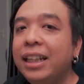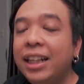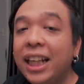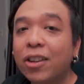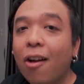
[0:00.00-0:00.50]
ยิน
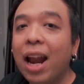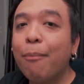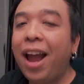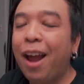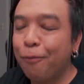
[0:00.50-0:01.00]
ดีต้อนรั
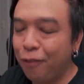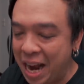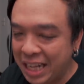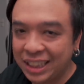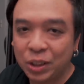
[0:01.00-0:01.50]
บแอดไว
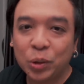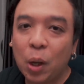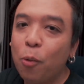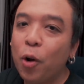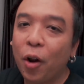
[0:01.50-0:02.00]
ส์สื่อค
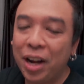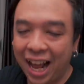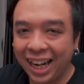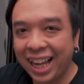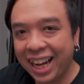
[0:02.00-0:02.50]
รอบครัวหนอนห
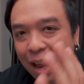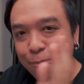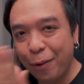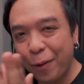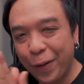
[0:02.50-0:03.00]
นังนะครับ
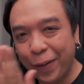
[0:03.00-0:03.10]
ผ